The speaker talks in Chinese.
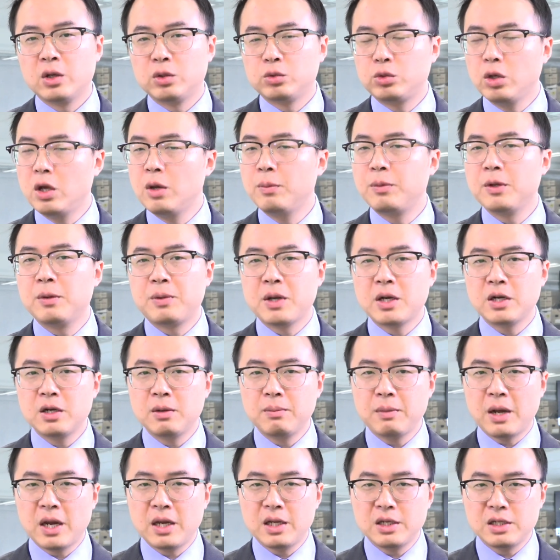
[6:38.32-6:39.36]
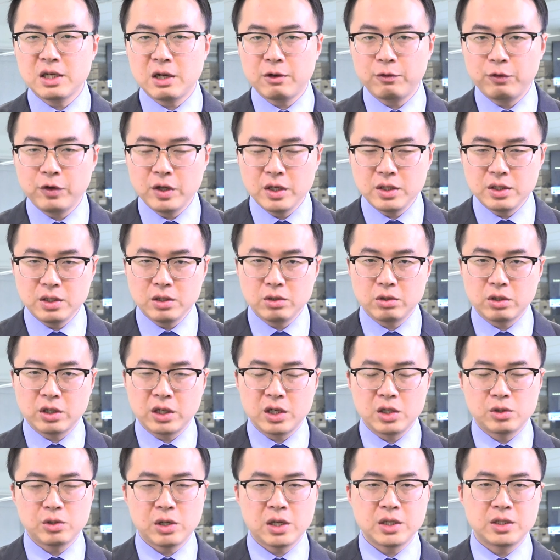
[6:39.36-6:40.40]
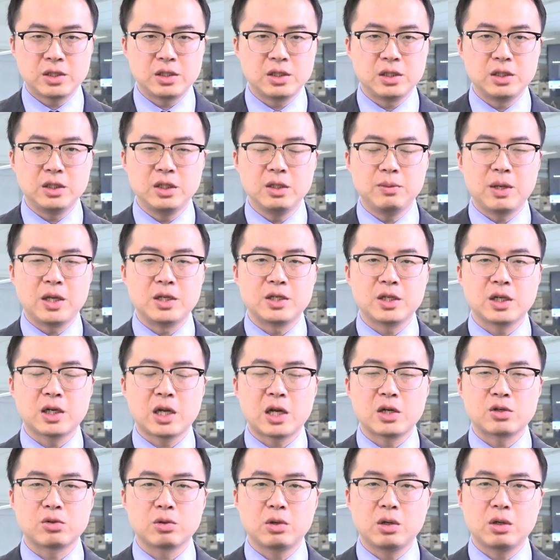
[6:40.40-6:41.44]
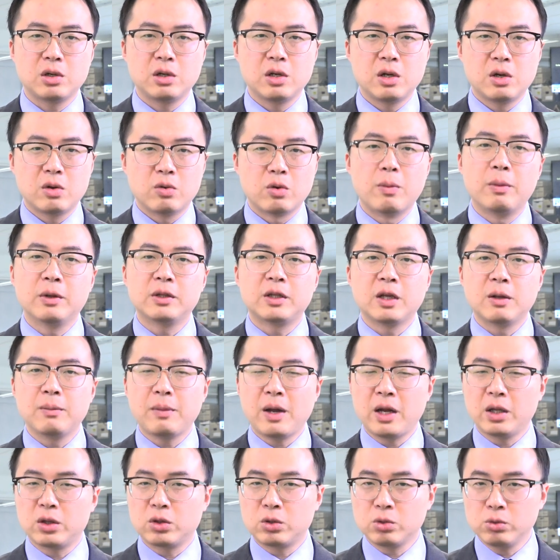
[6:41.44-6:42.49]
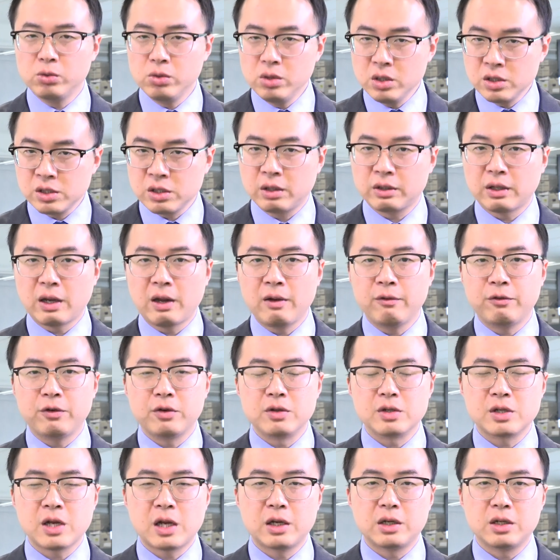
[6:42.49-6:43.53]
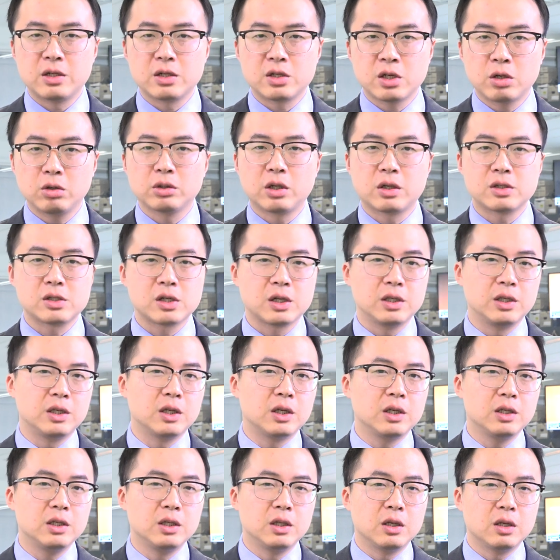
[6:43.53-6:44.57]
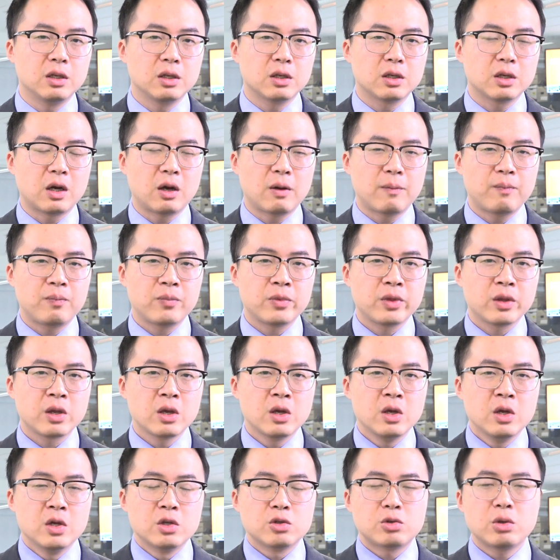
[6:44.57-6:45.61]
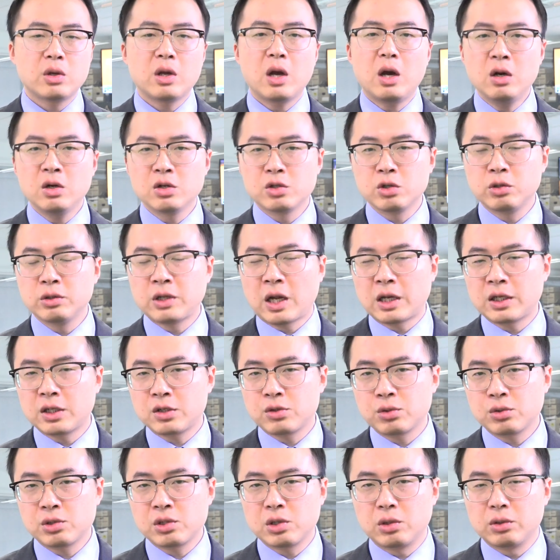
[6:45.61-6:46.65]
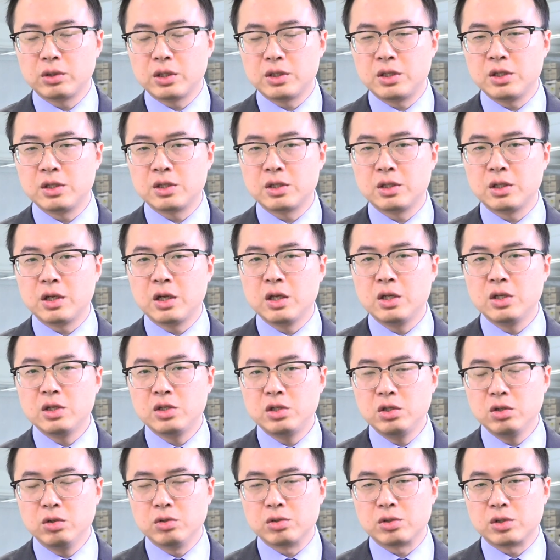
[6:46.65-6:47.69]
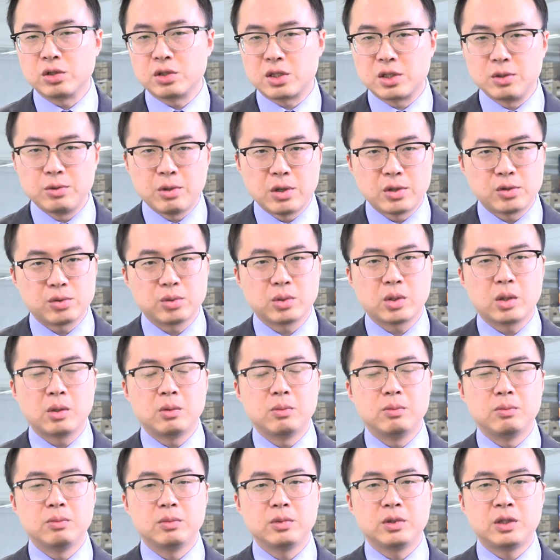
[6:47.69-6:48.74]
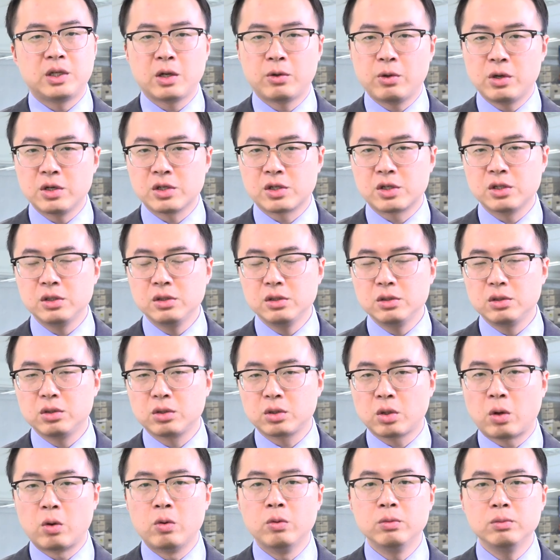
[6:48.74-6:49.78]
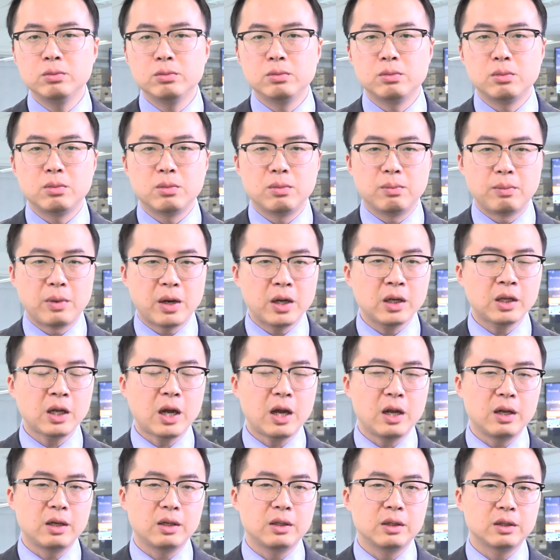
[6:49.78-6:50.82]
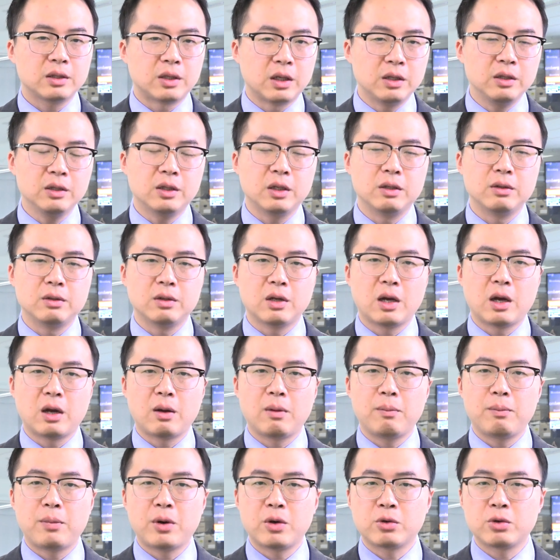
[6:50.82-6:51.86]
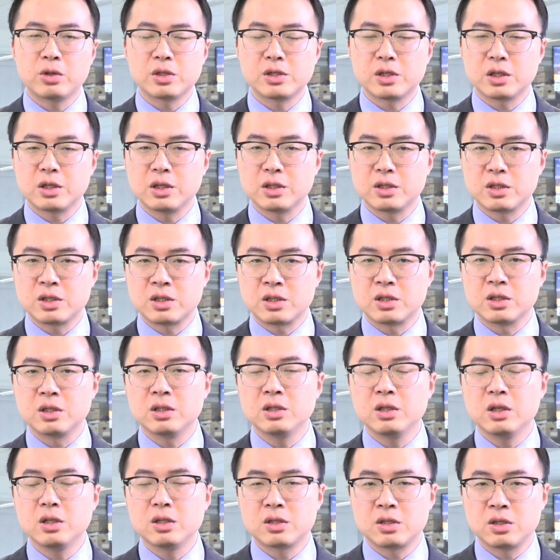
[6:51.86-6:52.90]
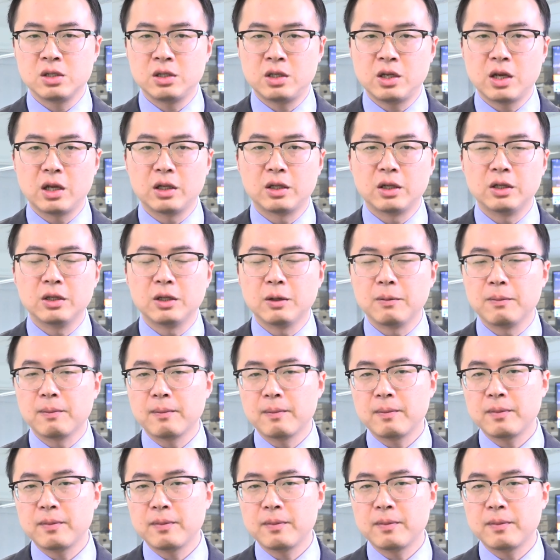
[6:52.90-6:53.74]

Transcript: 对比别人卖一架飞机就可以赚几亿美金来说，我们得卖多少奶粉才能凑到这一个亿啊？所以澳洲拿得出手的，其实呢就是资源出口，铁矿石、铜、煤炭等等啊，包括这个磁磁铁等等。